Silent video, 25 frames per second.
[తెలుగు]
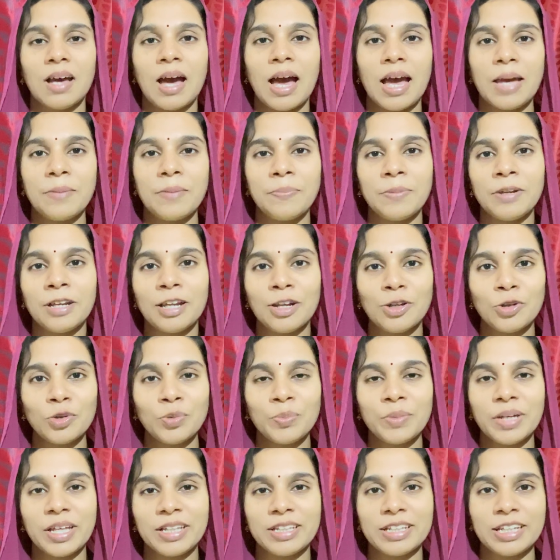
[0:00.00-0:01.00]
హాయ్ పిల్లలు
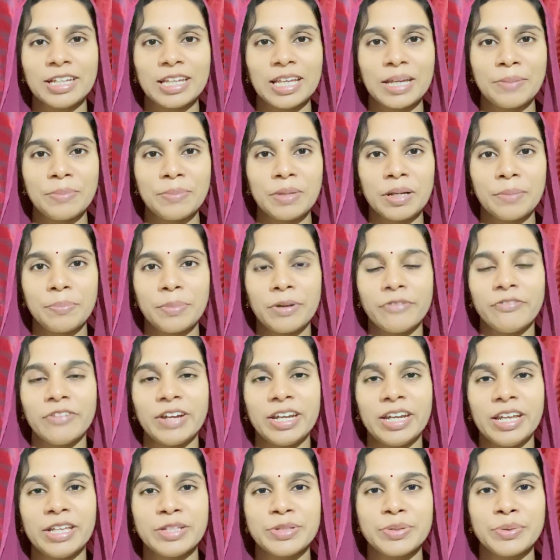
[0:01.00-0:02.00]
మీ అందరికీ మన ప్రభా
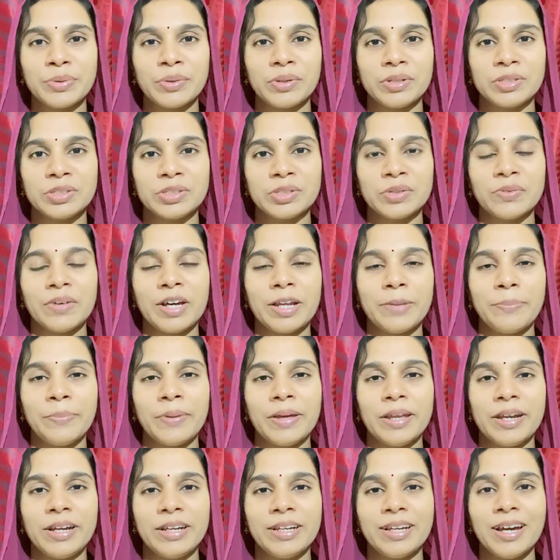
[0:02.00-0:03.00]
నేసుక్రీస్తు వారి
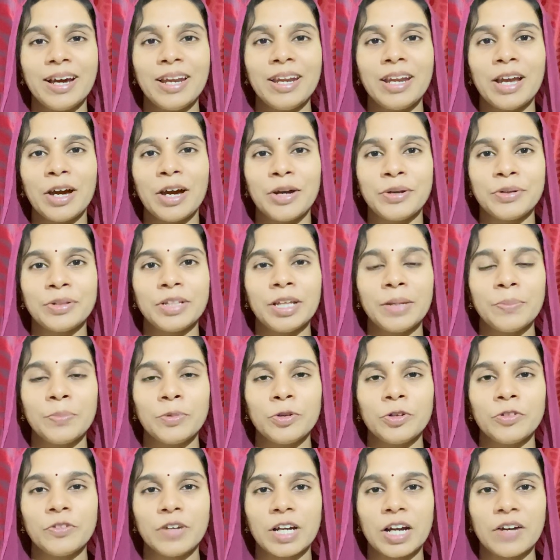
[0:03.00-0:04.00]
పేరిట నా
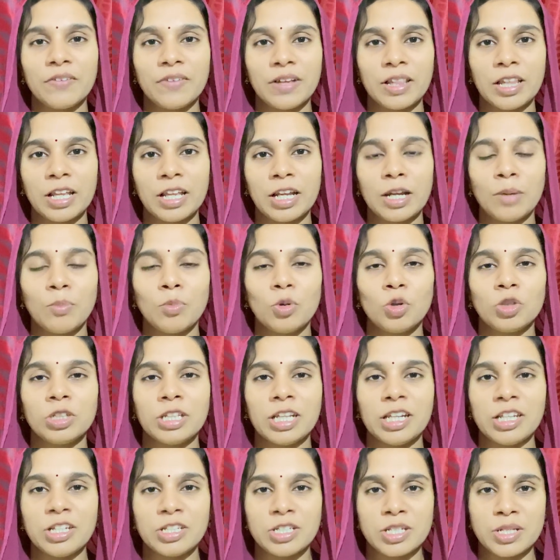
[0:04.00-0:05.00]
హృదయపూర్వక వందనములు
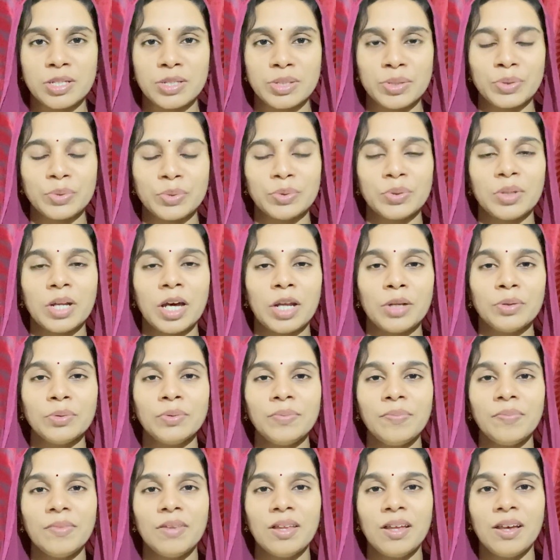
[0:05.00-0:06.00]
తెలియజేస్తూ ఉన్నాను
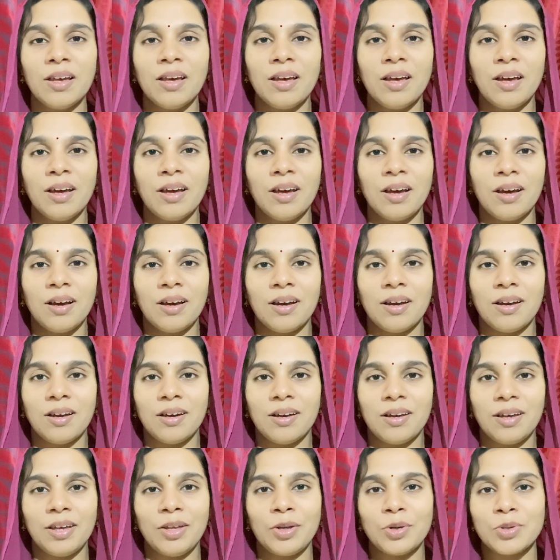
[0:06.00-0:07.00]

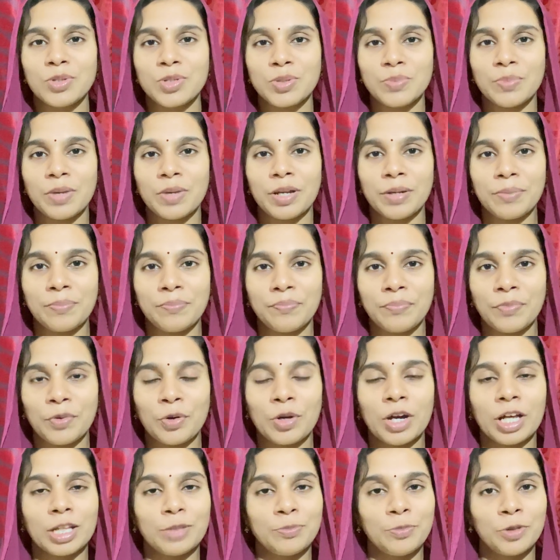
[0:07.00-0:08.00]
ఈరోజు మనం
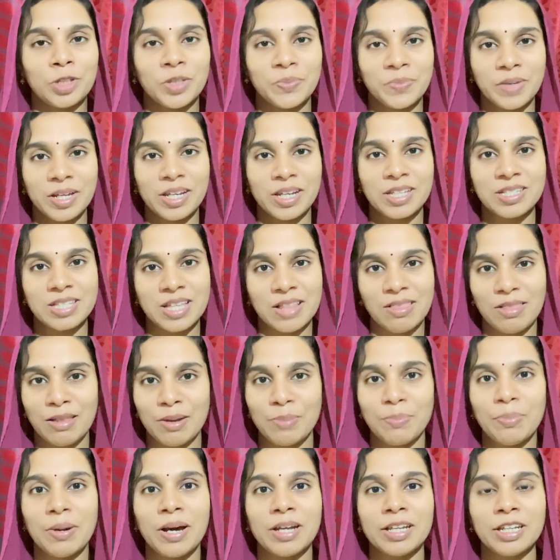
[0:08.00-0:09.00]
ఒక అద్భుతమైన
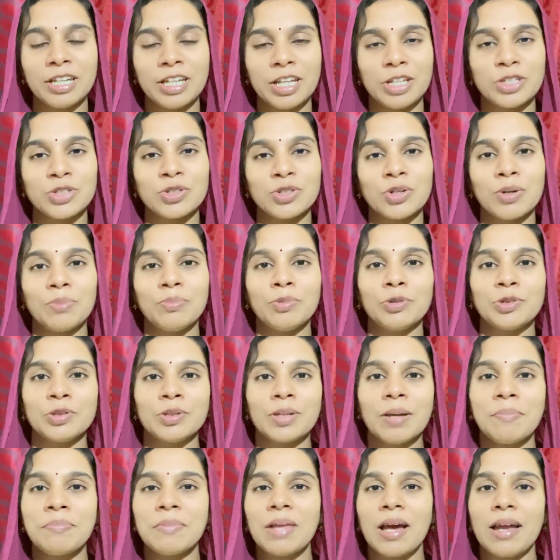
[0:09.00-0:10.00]
సందర్భాన్ని
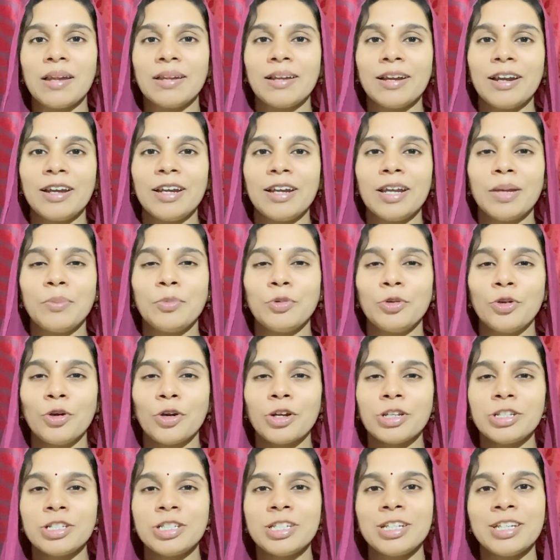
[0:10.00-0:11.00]
నేర్చుకోబోతున్నాం దానికంటే ముందు
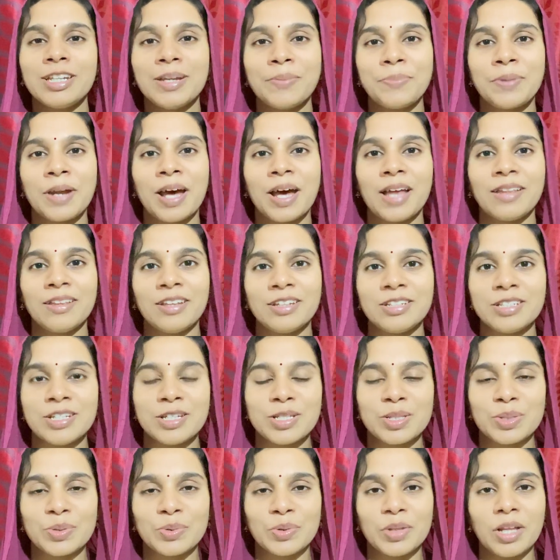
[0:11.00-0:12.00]
ఒక చిన్న ప్రార్థన
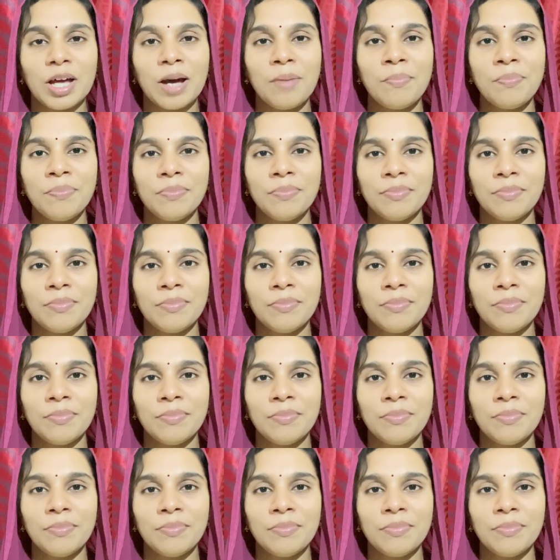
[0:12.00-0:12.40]
చేసుకుందాం